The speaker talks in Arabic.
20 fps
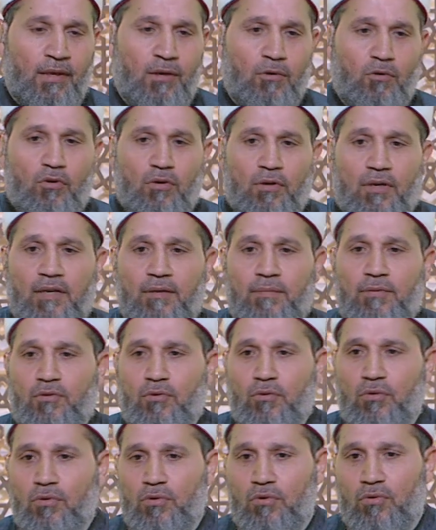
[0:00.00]

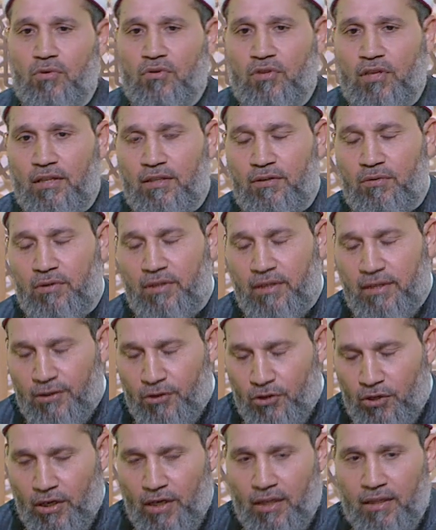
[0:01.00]
وبتقول له صلي يقول لك ان
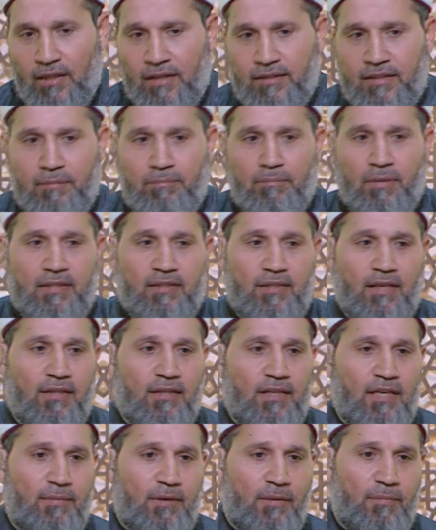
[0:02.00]
شاء الله طب بطل
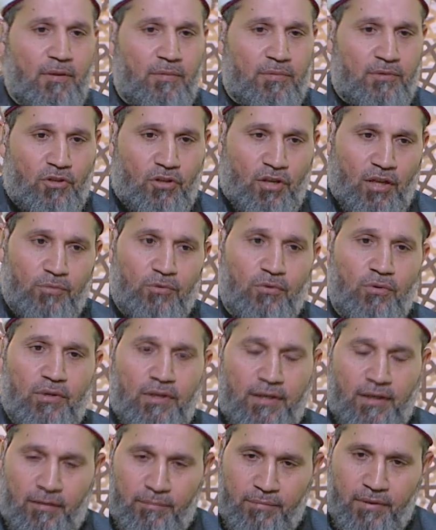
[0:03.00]
الهباب اللي بتشربه يقول
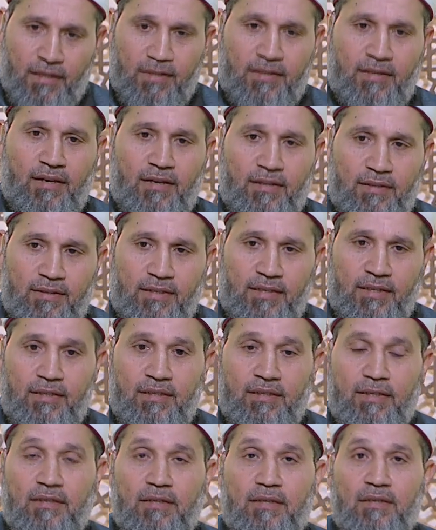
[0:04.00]
لك ربنا سهل ادعي
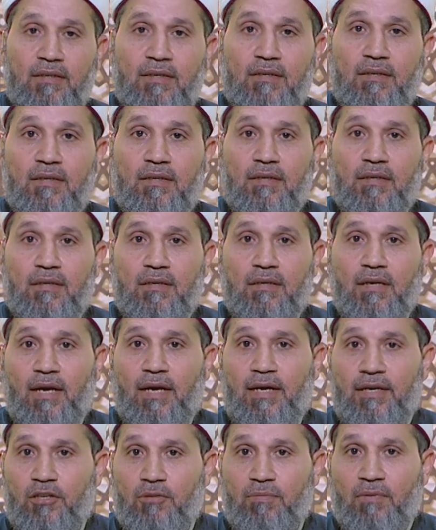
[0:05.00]
لي
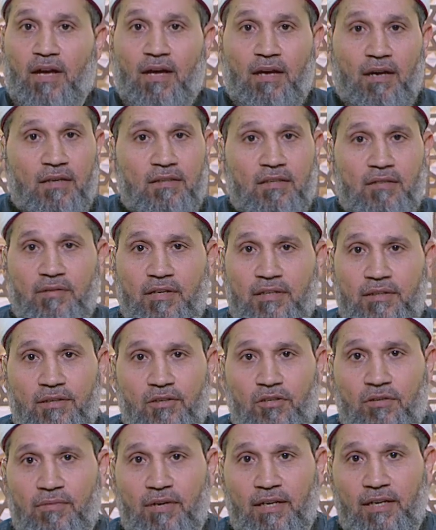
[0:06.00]
اعيش معاه اه طبعا
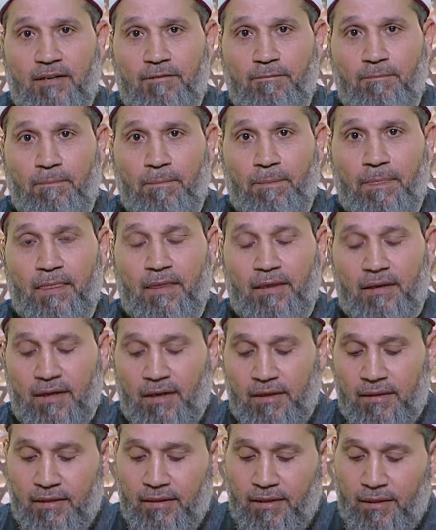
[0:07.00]
عيشي معاه
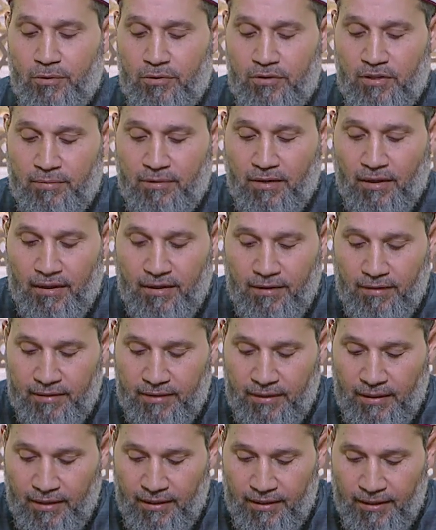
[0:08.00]
قال الله تبارك
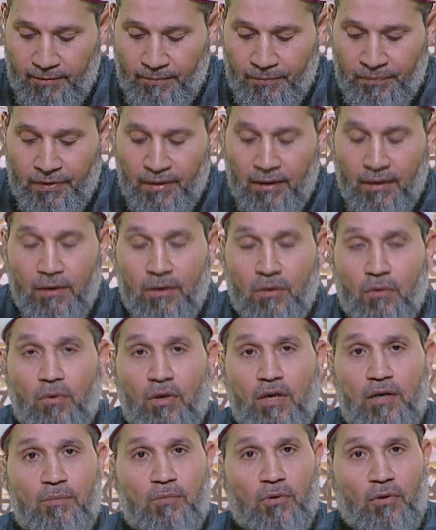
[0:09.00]
وتعالى
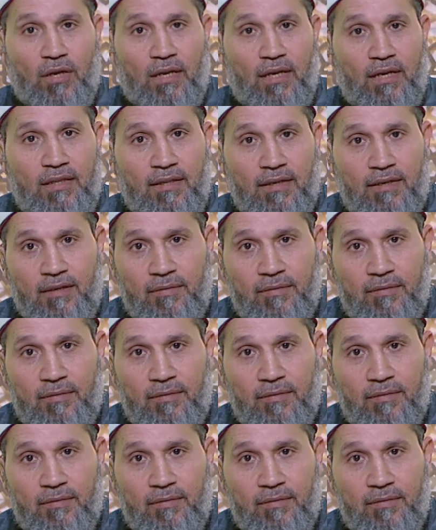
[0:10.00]
وامر اهلك